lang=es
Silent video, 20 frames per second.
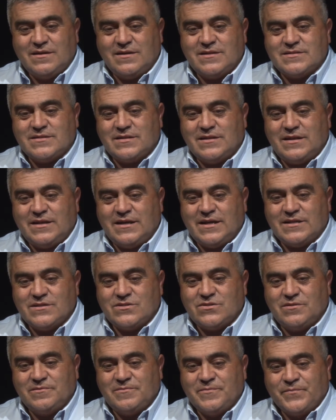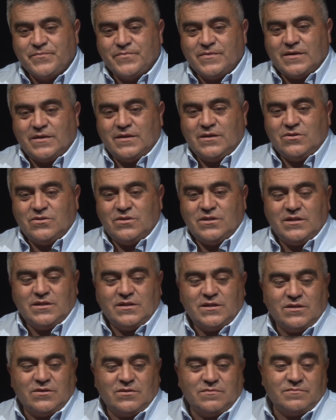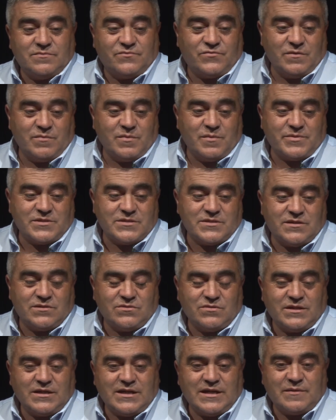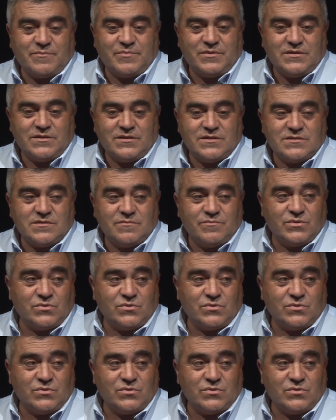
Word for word: a esa delegación y nos dijeron, fuimos a presentar una carpeta, le dicen,